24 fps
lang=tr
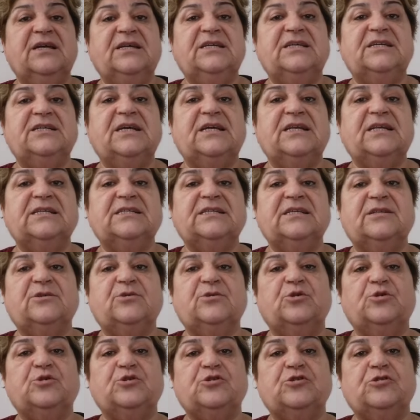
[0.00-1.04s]
Hira nasıl
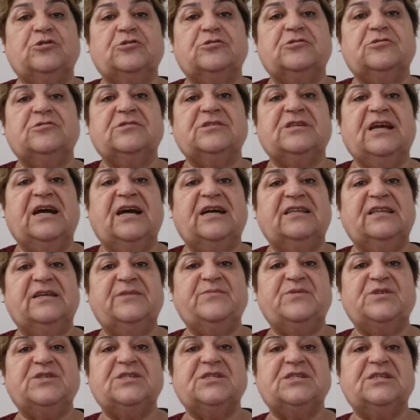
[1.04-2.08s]
konuşuyorsunuz ya
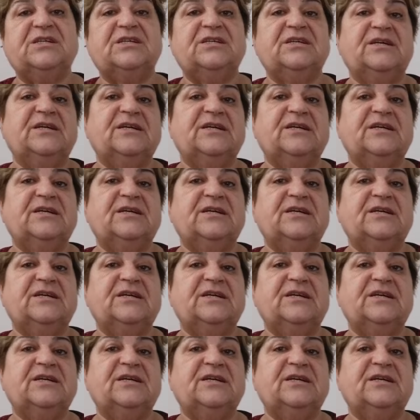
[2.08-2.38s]
demiş.